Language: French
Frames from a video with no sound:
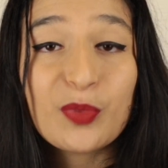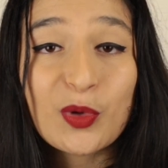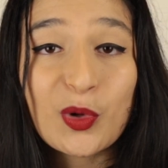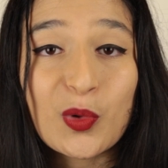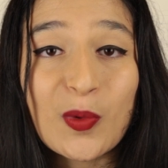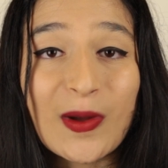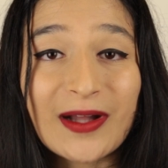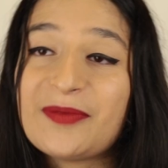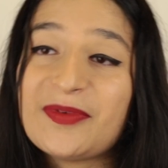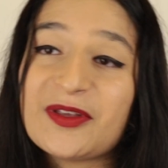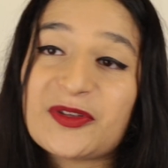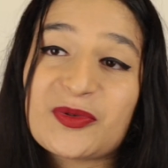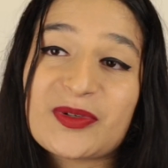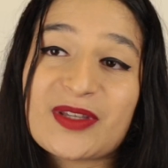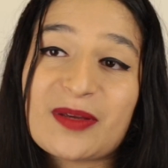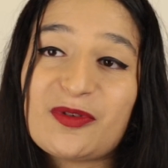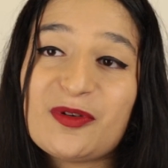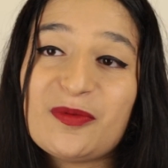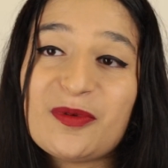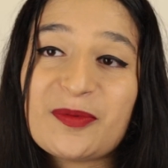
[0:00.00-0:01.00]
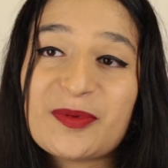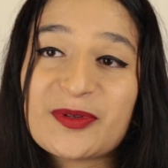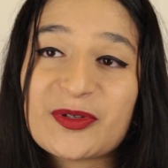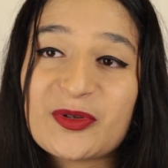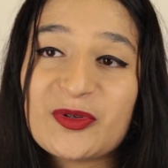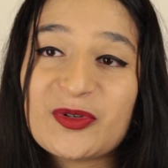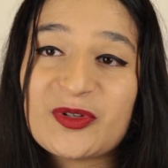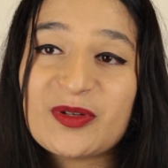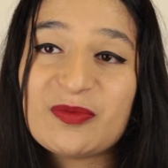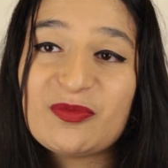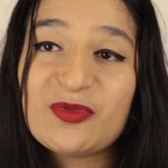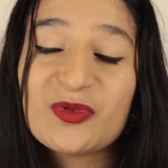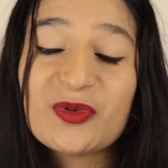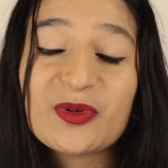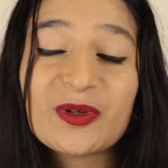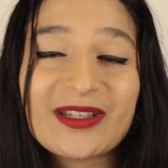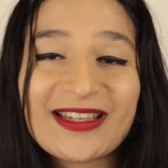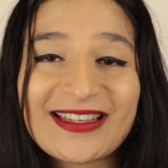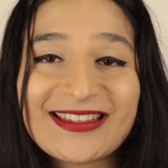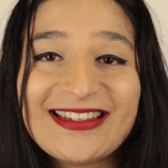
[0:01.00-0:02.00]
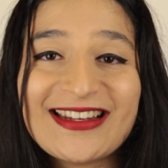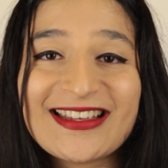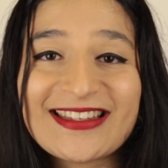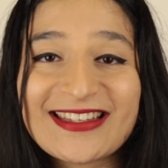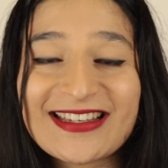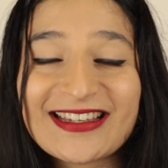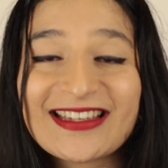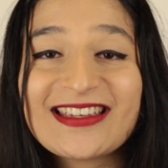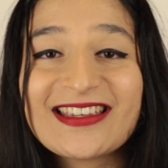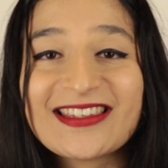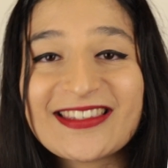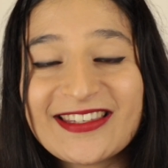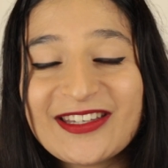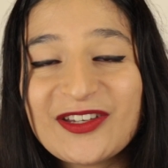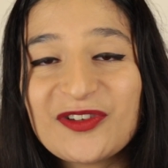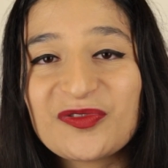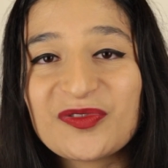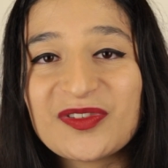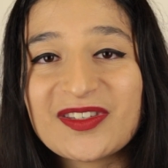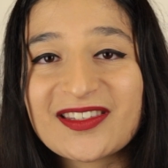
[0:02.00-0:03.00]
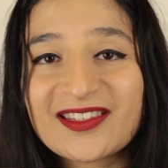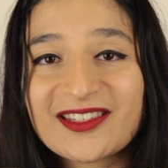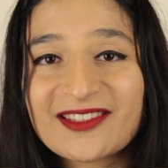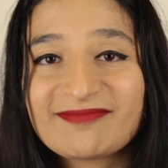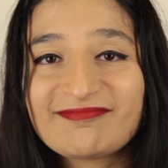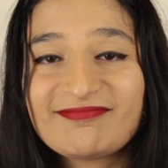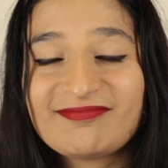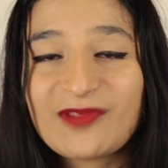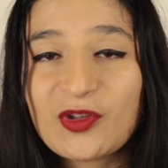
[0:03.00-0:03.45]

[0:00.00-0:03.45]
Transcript: Pourquoi Eh bien tout simplement parce que j'ai beaucoup regardé la série The Office.